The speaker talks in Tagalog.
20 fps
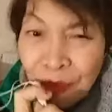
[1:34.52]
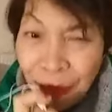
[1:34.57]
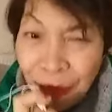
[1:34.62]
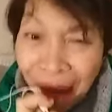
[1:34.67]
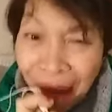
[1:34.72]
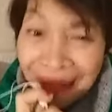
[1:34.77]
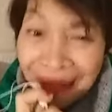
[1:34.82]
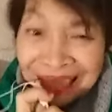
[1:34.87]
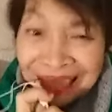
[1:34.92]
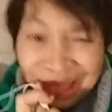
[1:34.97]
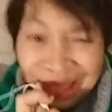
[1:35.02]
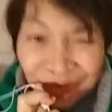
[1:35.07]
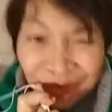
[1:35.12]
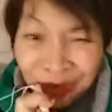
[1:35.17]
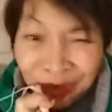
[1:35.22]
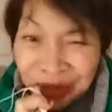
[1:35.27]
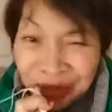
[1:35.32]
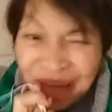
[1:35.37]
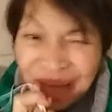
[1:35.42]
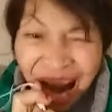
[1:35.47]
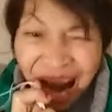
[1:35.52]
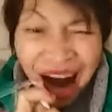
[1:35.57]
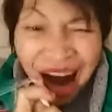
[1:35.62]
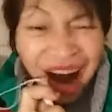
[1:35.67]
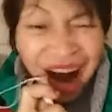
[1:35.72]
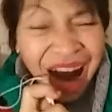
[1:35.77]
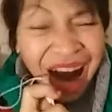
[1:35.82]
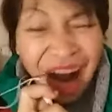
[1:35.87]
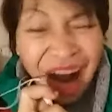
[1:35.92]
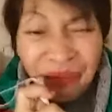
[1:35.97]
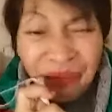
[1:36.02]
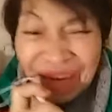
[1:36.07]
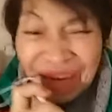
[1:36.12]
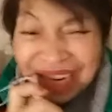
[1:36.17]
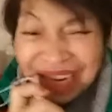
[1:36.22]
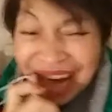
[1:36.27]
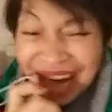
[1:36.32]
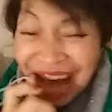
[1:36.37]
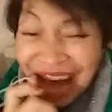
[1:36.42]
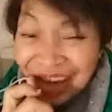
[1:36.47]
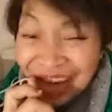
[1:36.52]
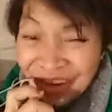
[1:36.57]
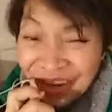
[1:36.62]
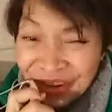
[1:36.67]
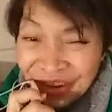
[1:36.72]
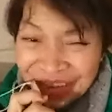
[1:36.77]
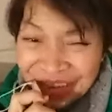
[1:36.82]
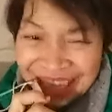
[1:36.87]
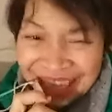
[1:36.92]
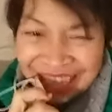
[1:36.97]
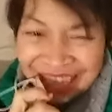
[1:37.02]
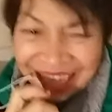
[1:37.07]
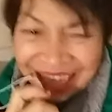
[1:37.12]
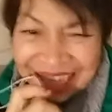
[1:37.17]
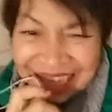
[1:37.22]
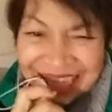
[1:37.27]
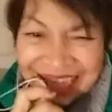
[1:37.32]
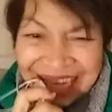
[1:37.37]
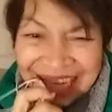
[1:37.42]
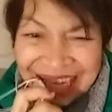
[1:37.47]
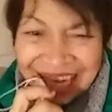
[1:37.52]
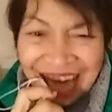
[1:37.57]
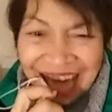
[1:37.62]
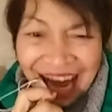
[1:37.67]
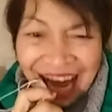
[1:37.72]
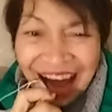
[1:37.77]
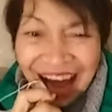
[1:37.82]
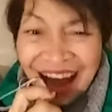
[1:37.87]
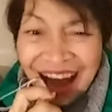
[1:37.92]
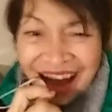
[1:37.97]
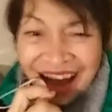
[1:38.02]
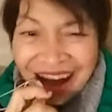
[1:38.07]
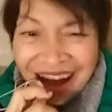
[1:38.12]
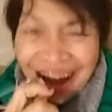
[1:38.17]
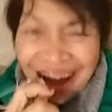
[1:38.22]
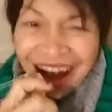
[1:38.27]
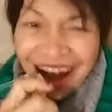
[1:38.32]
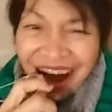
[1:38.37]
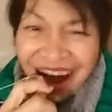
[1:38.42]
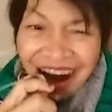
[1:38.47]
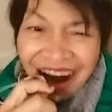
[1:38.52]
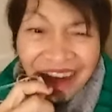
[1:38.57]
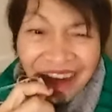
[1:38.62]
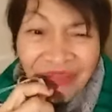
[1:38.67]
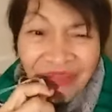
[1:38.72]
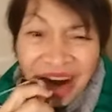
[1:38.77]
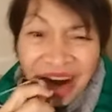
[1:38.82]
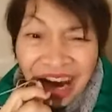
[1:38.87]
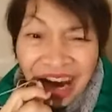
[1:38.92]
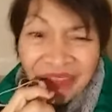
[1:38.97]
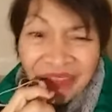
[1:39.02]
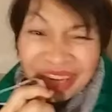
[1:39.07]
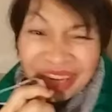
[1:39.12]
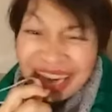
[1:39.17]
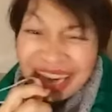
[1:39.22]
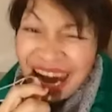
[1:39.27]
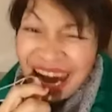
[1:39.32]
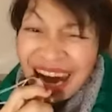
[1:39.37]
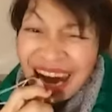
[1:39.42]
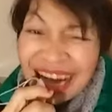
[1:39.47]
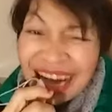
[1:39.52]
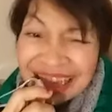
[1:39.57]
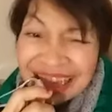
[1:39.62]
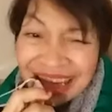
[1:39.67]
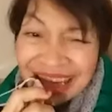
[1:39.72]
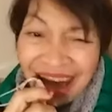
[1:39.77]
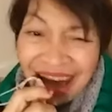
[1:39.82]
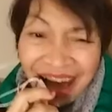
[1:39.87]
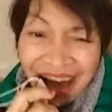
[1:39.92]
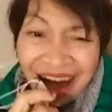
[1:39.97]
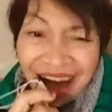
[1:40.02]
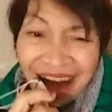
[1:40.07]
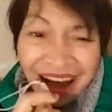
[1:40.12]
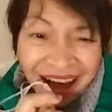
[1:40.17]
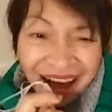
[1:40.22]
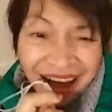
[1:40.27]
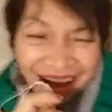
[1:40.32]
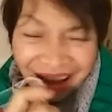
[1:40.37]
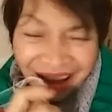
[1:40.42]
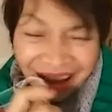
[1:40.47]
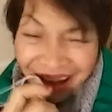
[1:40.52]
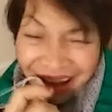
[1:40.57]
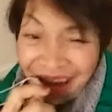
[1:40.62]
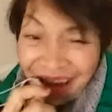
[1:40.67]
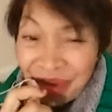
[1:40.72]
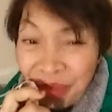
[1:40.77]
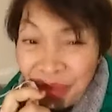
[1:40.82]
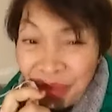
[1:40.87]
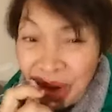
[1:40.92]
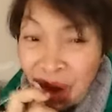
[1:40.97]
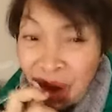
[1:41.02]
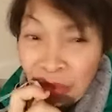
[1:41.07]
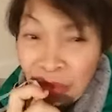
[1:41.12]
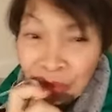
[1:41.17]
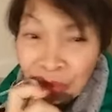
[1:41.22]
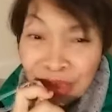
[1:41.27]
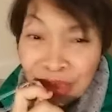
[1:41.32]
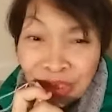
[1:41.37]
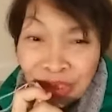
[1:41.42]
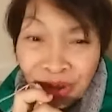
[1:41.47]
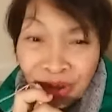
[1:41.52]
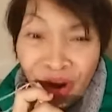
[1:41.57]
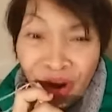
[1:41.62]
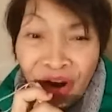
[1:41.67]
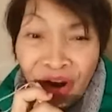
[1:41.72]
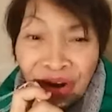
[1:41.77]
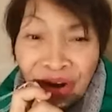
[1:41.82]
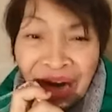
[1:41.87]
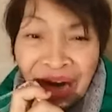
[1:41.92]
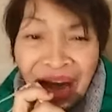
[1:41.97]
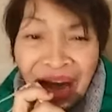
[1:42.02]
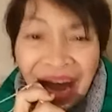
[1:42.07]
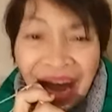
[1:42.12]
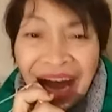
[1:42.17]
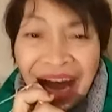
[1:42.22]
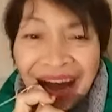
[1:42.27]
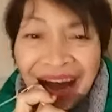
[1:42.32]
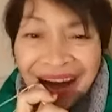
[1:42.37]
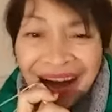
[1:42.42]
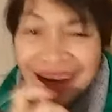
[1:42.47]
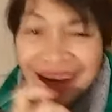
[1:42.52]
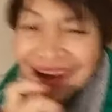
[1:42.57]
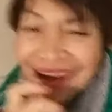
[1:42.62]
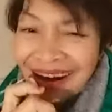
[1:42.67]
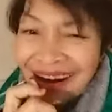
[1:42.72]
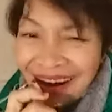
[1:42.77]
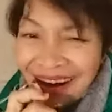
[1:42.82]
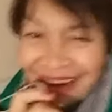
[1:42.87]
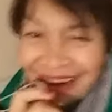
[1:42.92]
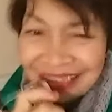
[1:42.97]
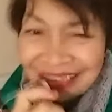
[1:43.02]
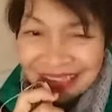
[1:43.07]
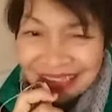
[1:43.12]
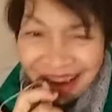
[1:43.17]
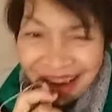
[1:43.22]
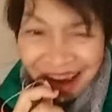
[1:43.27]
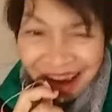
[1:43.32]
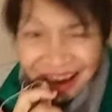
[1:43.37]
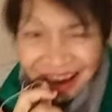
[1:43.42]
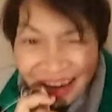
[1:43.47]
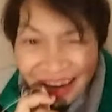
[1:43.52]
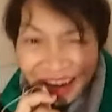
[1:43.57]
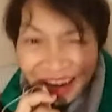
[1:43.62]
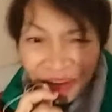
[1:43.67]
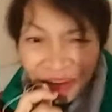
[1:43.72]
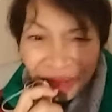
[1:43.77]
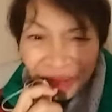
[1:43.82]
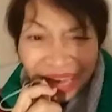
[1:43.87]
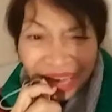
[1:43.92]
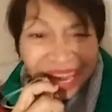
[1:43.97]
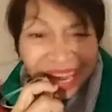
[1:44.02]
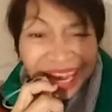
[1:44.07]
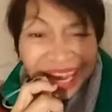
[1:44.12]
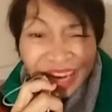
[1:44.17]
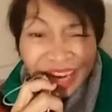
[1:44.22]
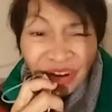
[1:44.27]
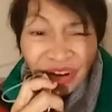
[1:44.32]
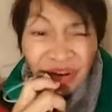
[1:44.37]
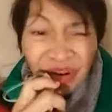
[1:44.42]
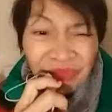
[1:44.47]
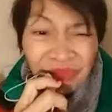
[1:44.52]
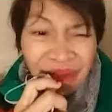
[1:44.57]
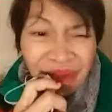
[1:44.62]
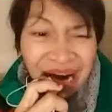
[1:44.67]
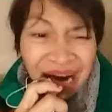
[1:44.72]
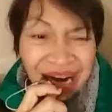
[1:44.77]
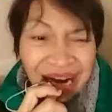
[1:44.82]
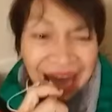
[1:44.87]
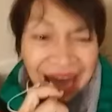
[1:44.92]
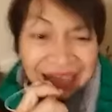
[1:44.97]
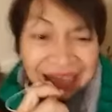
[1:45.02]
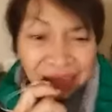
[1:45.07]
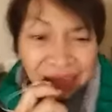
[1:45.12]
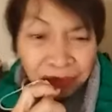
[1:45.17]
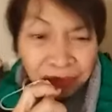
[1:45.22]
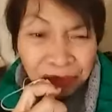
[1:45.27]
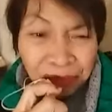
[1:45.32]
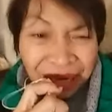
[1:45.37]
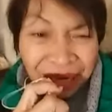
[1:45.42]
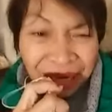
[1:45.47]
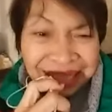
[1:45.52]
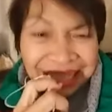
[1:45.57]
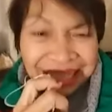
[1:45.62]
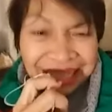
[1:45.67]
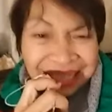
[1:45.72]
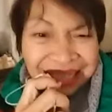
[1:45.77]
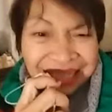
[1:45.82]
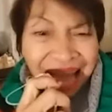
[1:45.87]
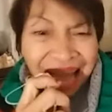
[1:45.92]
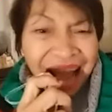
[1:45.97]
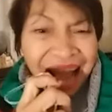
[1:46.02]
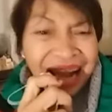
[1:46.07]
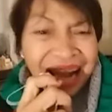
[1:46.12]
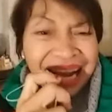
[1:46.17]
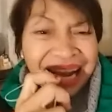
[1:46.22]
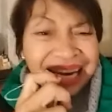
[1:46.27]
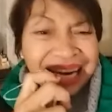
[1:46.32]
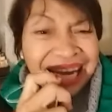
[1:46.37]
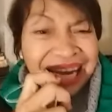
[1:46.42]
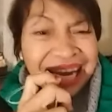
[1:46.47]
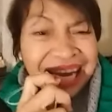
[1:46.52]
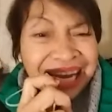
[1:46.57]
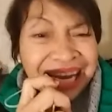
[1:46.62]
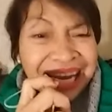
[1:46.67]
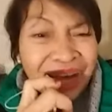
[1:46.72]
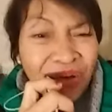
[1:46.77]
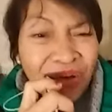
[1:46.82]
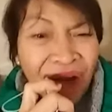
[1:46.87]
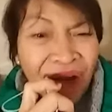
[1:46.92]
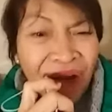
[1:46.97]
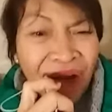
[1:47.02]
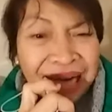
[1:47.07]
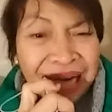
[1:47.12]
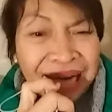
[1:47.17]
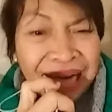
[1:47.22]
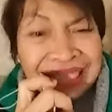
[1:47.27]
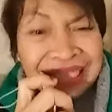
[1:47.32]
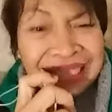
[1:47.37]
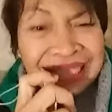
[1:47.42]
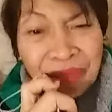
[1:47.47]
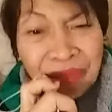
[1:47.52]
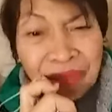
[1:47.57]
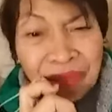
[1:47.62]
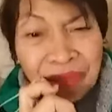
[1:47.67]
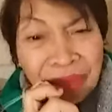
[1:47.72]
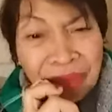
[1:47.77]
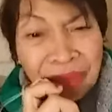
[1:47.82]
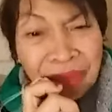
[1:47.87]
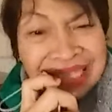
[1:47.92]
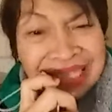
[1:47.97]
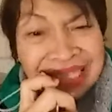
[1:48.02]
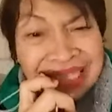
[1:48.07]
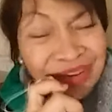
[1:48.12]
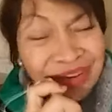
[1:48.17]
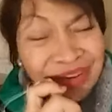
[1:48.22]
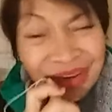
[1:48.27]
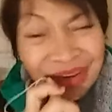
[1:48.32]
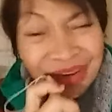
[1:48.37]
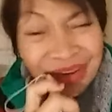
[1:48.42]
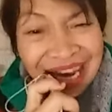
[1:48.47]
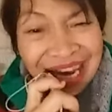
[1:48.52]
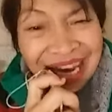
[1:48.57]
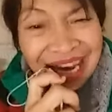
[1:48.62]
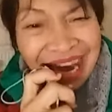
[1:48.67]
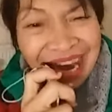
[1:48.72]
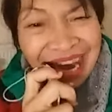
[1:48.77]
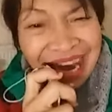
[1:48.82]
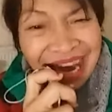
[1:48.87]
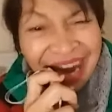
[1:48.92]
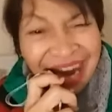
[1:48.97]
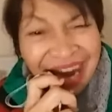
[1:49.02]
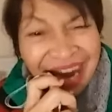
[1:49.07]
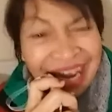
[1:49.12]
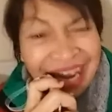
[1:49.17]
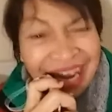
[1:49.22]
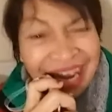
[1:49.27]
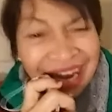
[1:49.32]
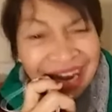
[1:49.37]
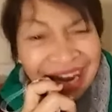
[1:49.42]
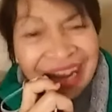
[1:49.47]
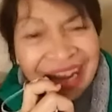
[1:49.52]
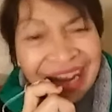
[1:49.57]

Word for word: Pasko sa aming nayon ay kay sigla Ang mga binata ay mga pustora At ang gabi kong baga sa pagsinta Nagdiliwanag sa pamaskong alaala